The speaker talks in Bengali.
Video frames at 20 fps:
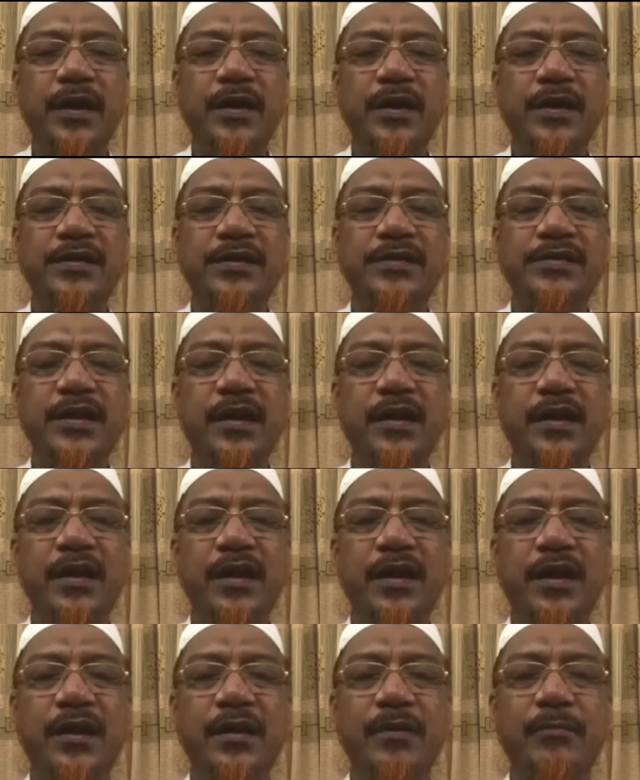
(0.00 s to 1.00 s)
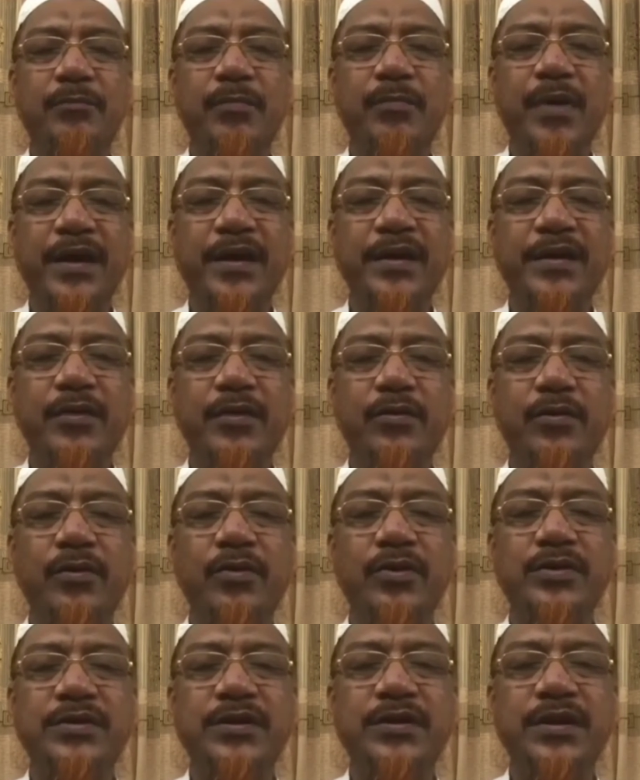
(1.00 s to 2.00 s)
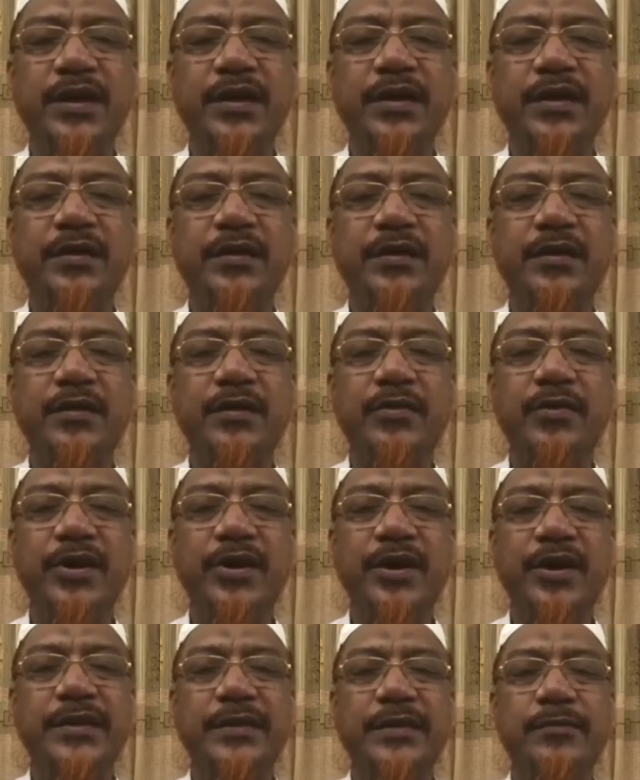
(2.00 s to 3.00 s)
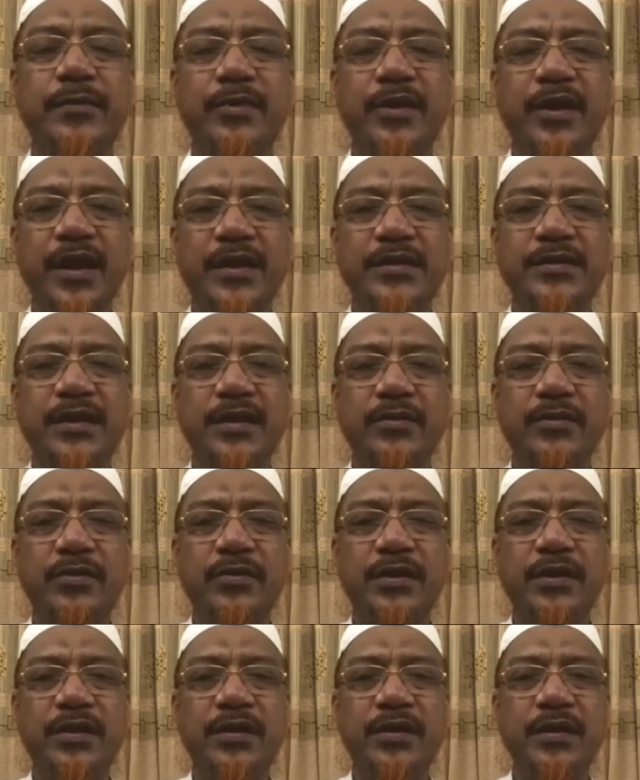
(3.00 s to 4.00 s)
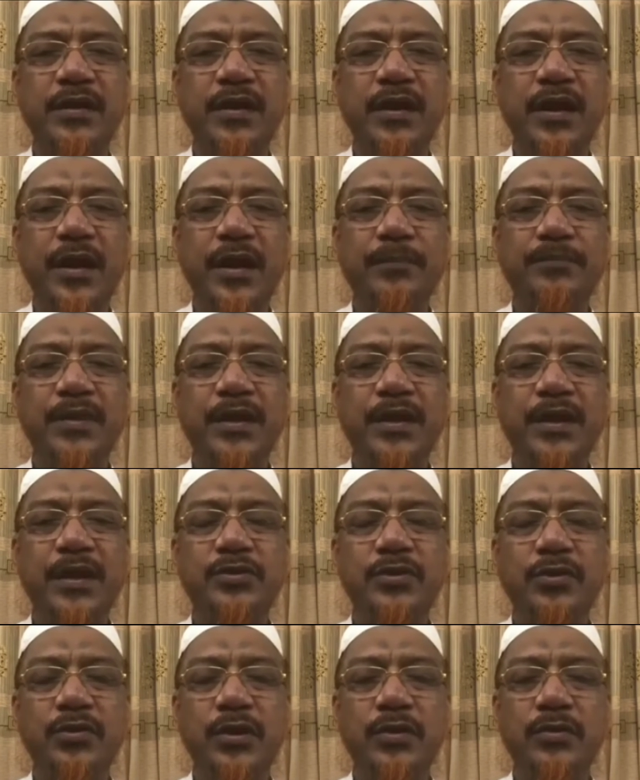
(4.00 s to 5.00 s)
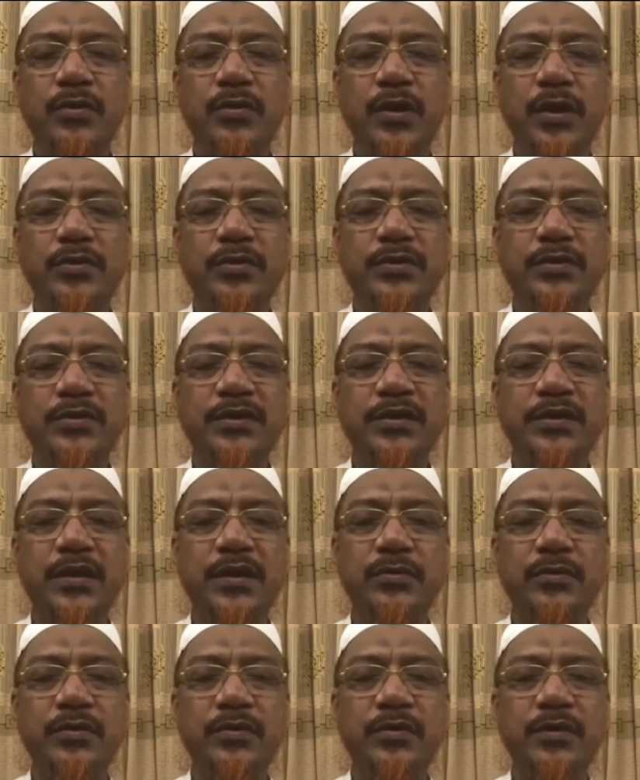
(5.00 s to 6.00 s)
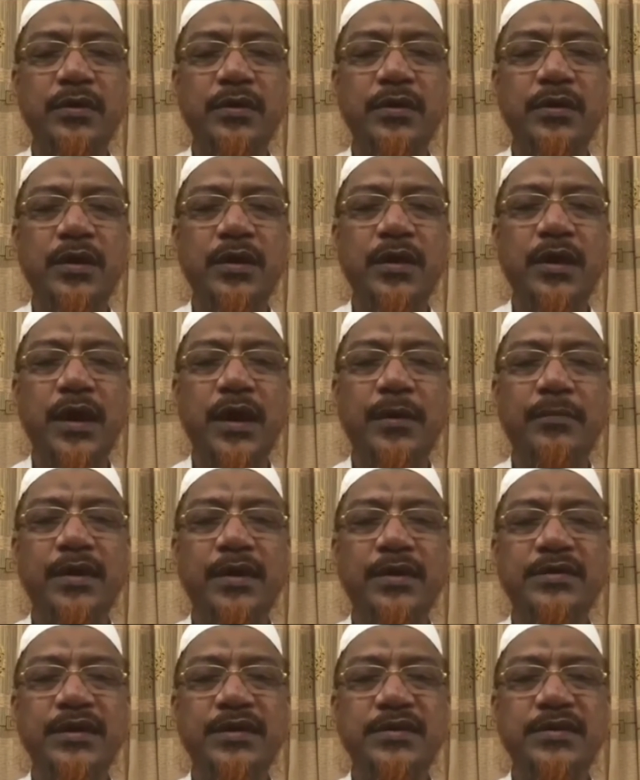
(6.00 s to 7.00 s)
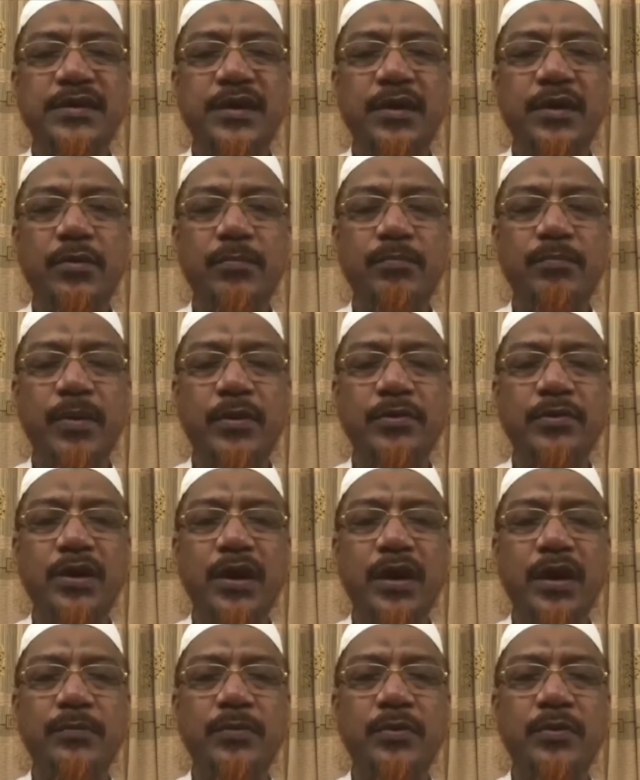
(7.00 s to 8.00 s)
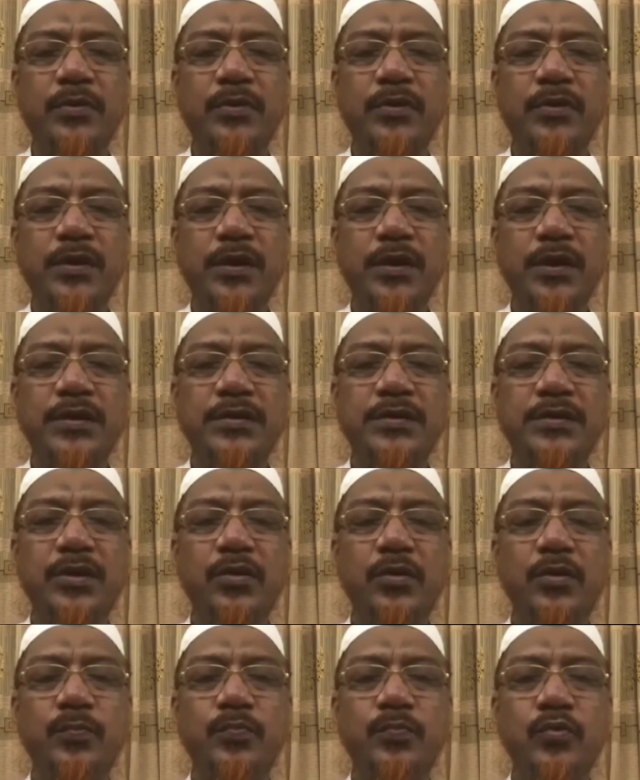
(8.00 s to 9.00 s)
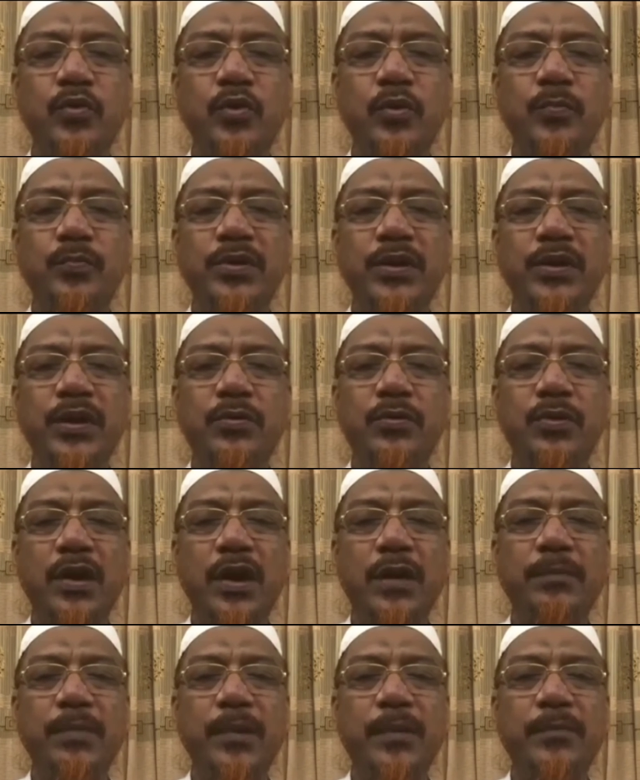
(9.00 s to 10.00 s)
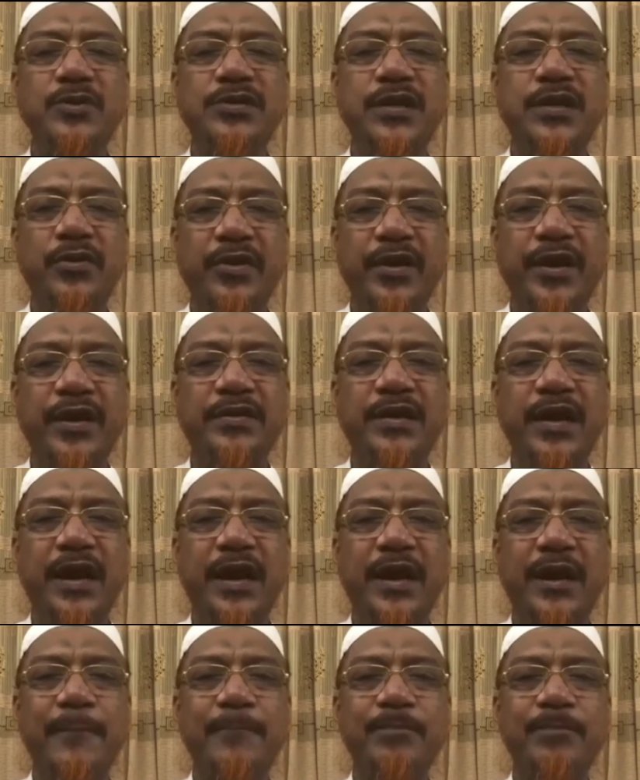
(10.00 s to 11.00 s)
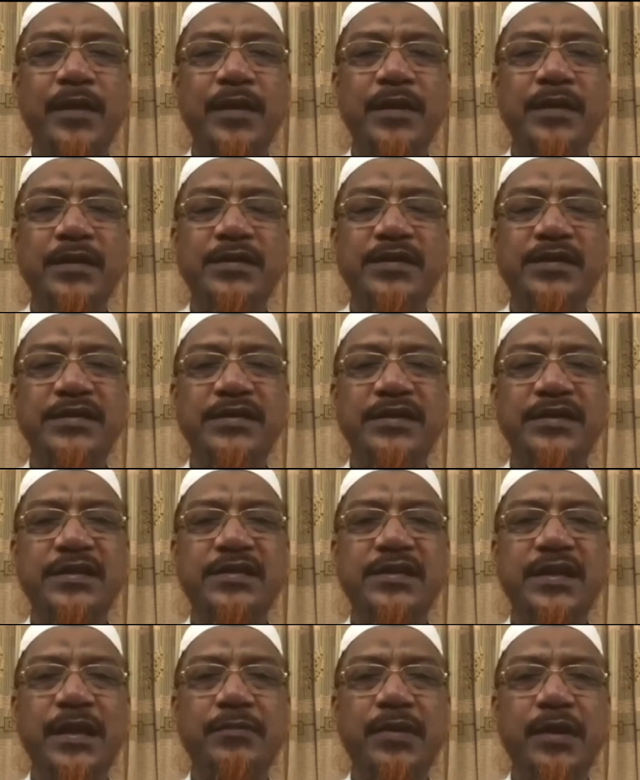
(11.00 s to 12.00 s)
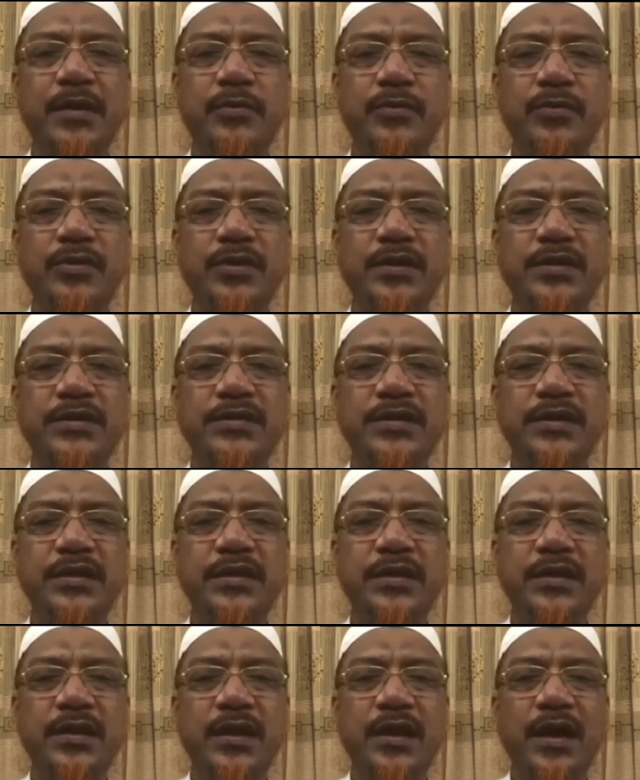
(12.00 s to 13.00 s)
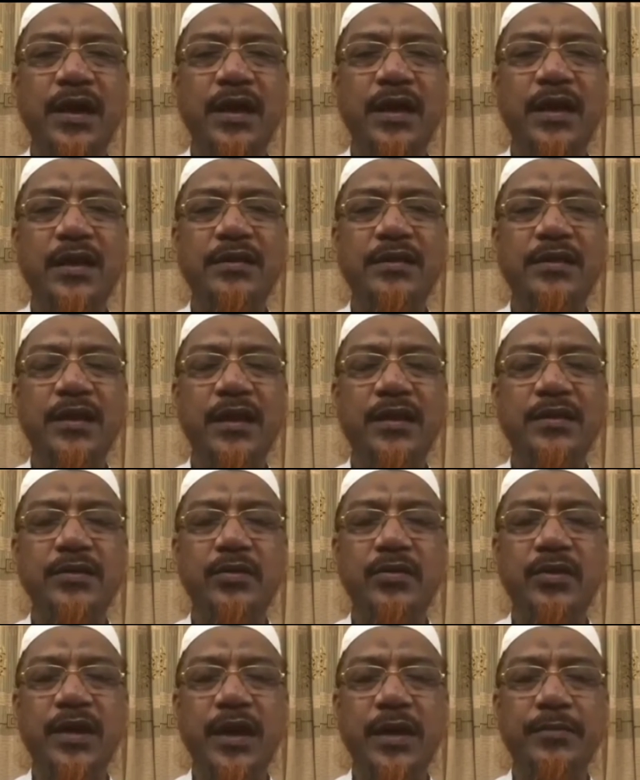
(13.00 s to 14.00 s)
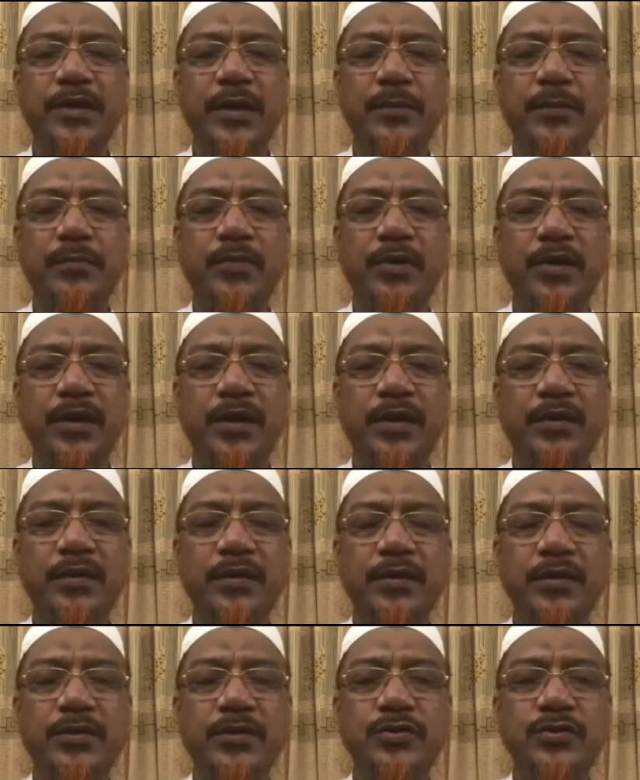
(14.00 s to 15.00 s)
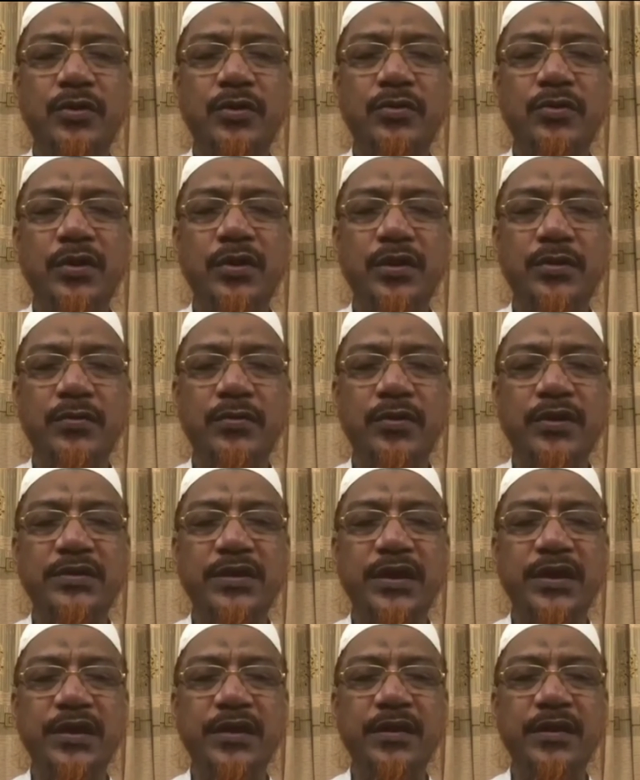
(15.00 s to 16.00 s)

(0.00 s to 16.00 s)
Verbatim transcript: ইনশাআল্লাহ বাকিটাও অচিরেই হয়ে যাবে বলে আশা করি আপনারা সকলে দোয়া করতে থাকুন আমরা চেষ্টা অব্যাহত রাখব যেন পুরোপুরি খোলার ব্যবস্থা হয়ে যায় সেই চেষ্টা আমরা করতেছি আল্লাহ তালা যেন কামিয়াব করেন সকলের দোয়া চাই